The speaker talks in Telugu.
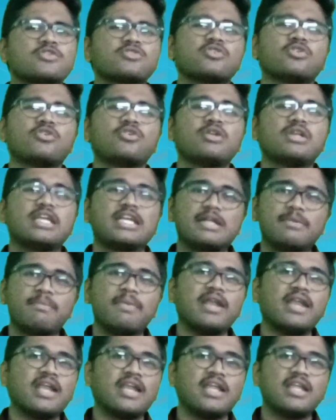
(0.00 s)
సో
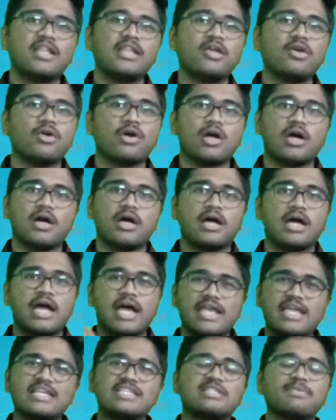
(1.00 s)
లిట్మెన్ అనేది ఒక
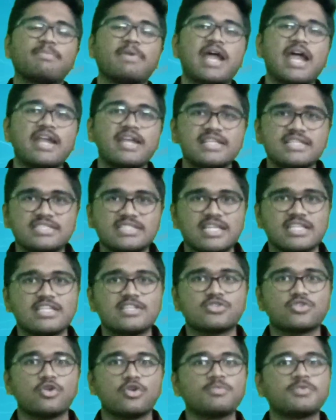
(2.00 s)
హైయెస్ట్ బ్రాండ్ ఇన్
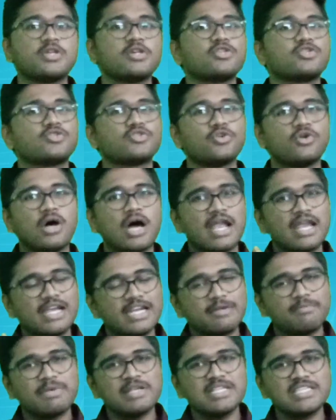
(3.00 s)
స్టెటస్కోప్స్ సో ఆ
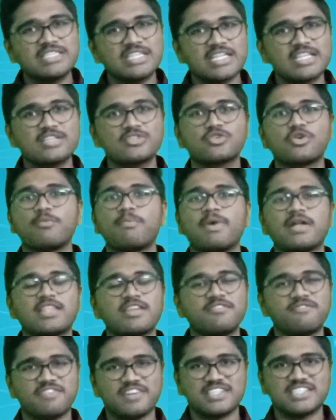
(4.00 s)
లిట్మెన్ స్టెటస్కోప్
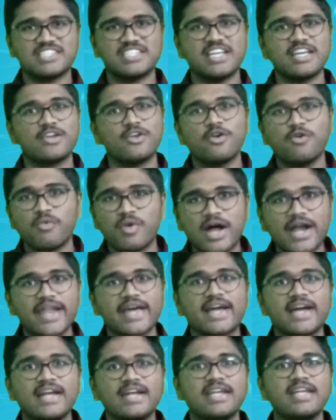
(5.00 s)
మాత్రం ఫస్ట్ ఇయర్లో
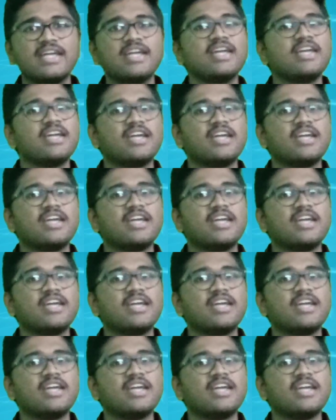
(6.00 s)
వాడకండి